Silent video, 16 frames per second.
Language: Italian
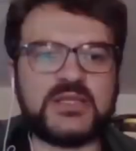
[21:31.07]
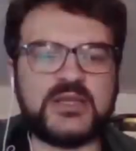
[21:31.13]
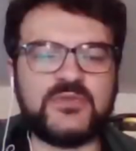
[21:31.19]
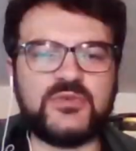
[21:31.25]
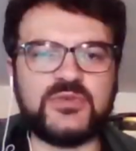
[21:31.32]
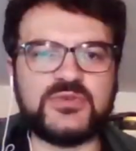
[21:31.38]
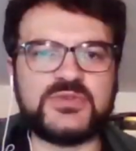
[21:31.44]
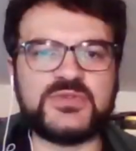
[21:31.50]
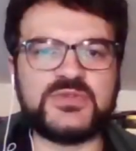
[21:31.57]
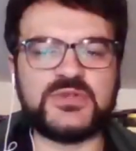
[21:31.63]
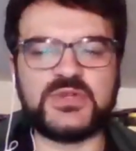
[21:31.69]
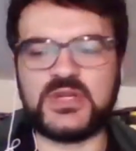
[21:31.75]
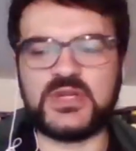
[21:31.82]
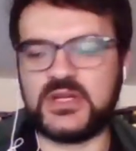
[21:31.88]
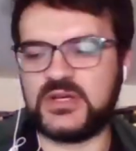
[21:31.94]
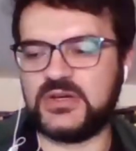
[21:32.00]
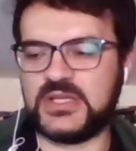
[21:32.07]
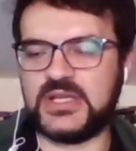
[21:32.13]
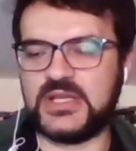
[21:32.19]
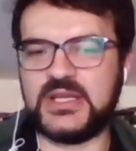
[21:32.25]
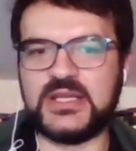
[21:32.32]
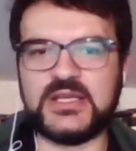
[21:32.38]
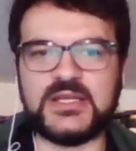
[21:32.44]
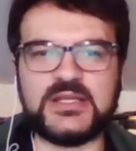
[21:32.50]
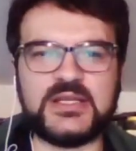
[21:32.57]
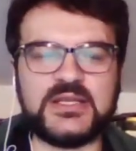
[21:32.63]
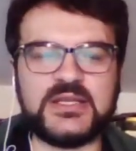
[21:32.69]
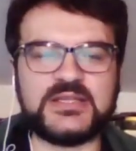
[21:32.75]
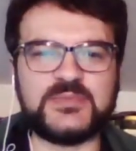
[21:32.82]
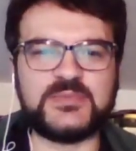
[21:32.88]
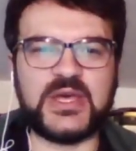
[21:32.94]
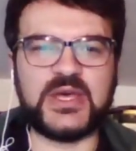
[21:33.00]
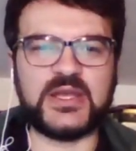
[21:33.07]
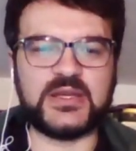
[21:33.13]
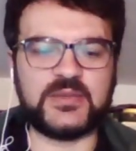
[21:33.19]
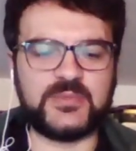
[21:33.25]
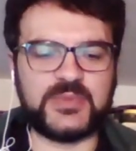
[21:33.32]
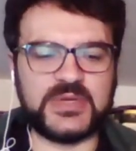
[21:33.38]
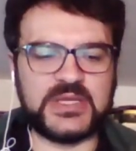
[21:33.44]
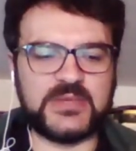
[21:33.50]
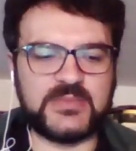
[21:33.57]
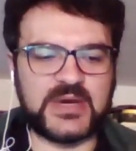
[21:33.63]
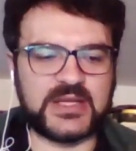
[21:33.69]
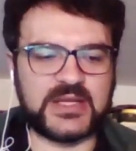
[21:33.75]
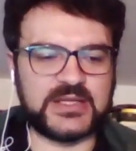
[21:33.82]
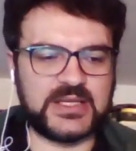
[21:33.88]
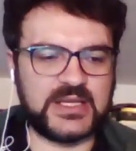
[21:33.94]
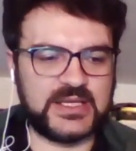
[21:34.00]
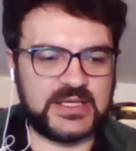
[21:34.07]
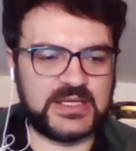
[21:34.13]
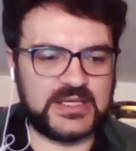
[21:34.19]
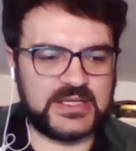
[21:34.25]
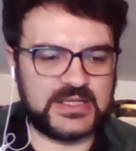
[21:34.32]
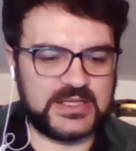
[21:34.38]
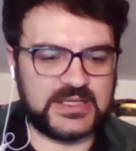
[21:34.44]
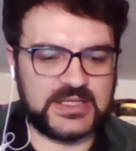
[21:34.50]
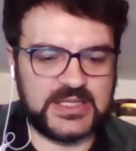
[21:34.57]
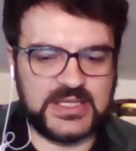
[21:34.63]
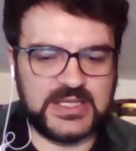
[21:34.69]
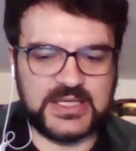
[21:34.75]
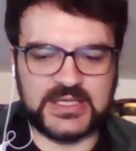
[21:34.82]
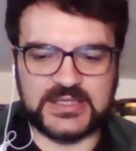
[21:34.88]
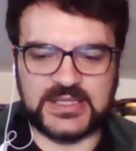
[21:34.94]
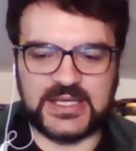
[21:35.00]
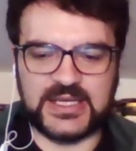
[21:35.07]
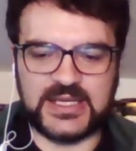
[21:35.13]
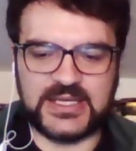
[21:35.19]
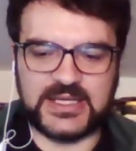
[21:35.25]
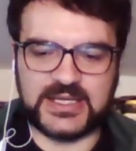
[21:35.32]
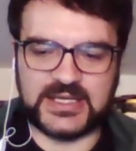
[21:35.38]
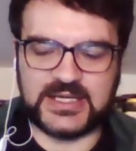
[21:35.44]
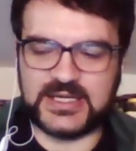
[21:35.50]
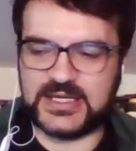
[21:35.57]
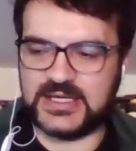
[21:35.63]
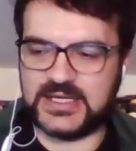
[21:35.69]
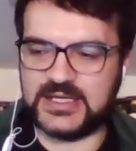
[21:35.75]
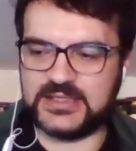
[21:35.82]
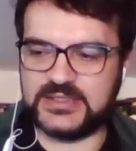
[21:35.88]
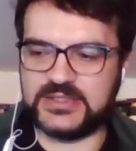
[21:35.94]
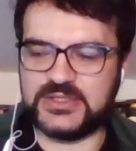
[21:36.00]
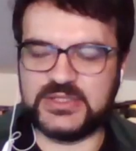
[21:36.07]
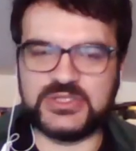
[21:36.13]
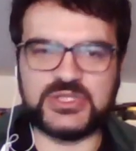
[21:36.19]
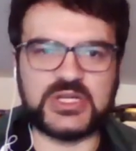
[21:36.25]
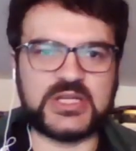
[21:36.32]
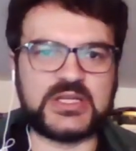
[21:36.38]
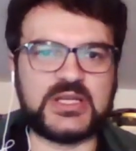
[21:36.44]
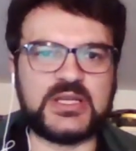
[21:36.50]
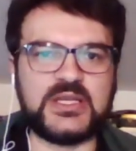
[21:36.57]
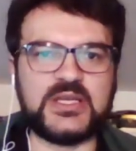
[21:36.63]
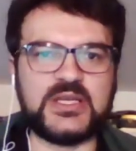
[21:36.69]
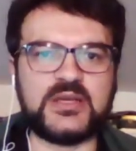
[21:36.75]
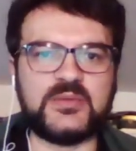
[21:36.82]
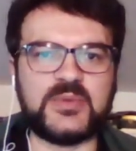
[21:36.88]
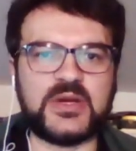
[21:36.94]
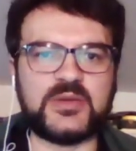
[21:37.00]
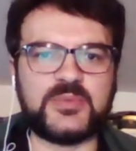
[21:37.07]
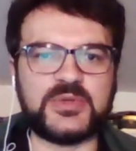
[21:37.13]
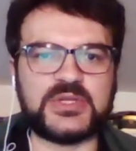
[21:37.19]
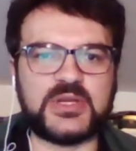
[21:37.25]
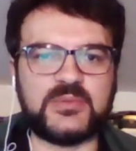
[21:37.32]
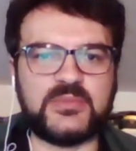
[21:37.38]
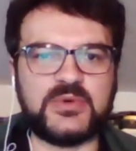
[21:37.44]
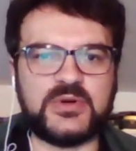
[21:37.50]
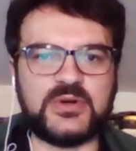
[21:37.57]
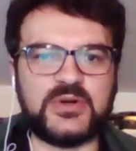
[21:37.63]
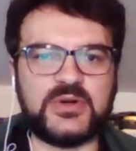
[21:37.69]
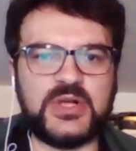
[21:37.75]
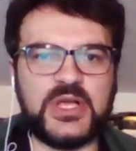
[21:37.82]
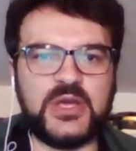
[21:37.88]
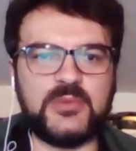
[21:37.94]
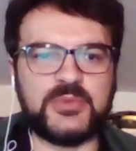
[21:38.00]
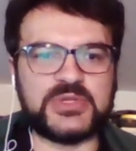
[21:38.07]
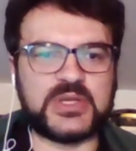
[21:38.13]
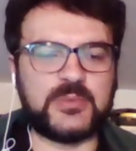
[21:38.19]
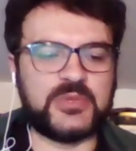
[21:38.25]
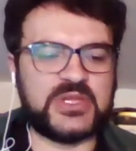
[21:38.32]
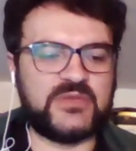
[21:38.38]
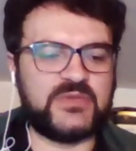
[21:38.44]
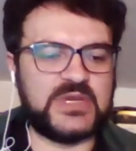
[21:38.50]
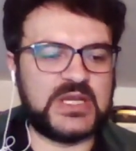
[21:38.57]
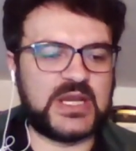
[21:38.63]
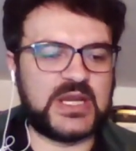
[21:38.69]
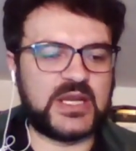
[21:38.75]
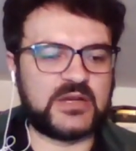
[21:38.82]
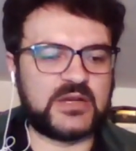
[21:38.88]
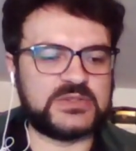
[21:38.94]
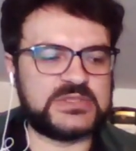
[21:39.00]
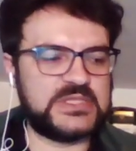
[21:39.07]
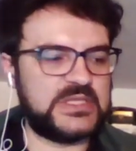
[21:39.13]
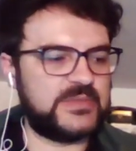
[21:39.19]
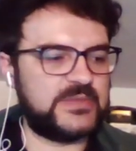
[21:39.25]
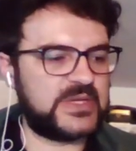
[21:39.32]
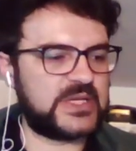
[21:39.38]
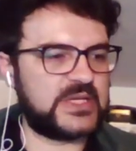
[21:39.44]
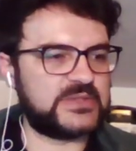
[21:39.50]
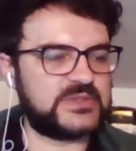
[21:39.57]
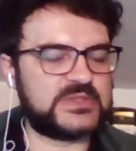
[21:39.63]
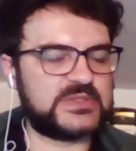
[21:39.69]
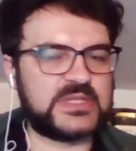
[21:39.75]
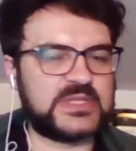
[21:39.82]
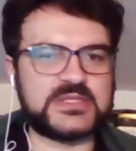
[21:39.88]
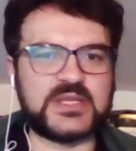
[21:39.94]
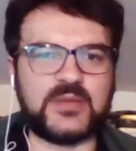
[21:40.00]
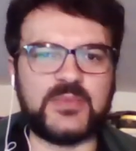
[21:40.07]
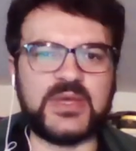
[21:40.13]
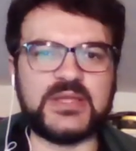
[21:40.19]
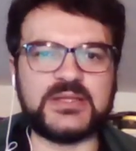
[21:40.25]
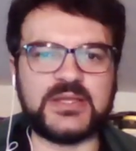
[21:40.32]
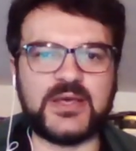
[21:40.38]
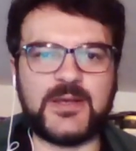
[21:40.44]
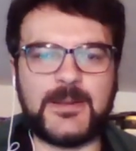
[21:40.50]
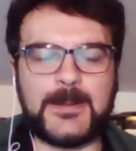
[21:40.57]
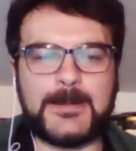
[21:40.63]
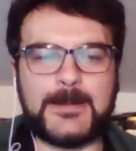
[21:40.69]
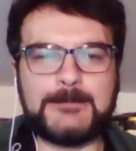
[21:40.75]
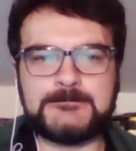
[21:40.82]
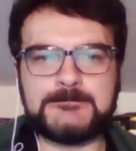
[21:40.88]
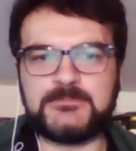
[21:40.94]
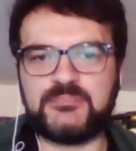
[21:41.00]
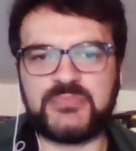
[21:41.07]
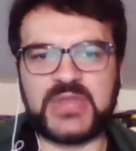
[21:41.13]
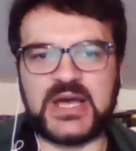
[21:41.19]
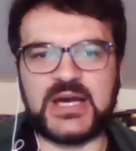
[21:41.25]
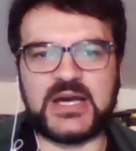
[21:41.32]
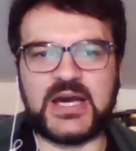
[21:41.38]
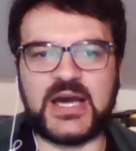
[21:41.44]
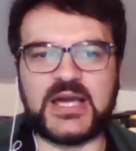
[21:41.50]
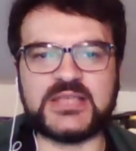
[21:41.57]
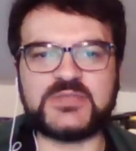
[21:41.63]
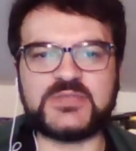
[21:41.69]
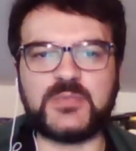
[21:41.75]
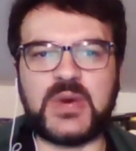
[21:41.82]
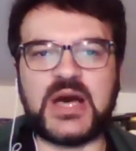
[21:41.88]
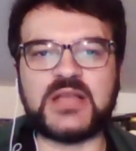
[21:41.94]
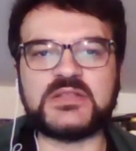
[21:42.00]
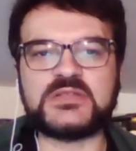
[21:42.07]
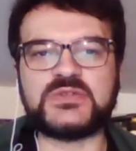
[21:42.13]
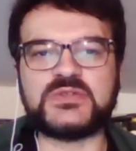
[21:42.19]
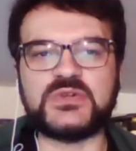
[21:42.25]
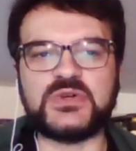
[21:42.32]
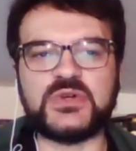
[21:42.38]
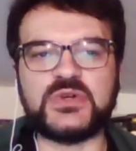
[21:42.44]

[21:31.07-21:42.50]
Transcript: rivoluzione no, del, dell'X-Men prima del, dell'era di, di Jonathan Hickman, potremmo potremmo definirla così perché sostanzialmente ha, ha, espanso